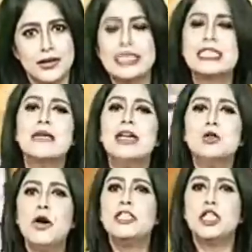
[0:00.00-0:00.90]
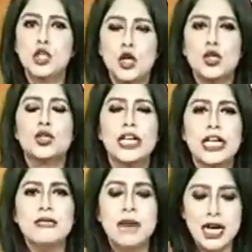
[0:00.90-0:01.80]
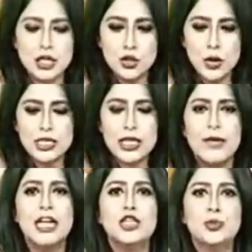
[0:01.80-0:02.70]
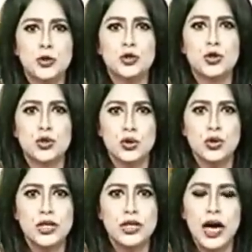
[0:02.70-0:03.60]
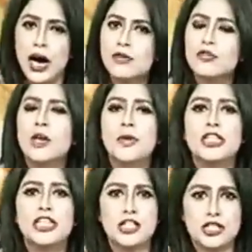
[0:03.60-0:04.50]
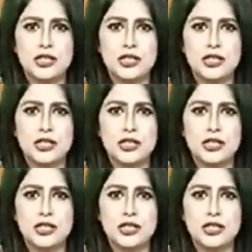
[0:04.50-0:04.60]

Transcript: ডিসেম্বর দু থেকে মার্চ দু পর্যন্ত অন্ধ্রপ্রদেশ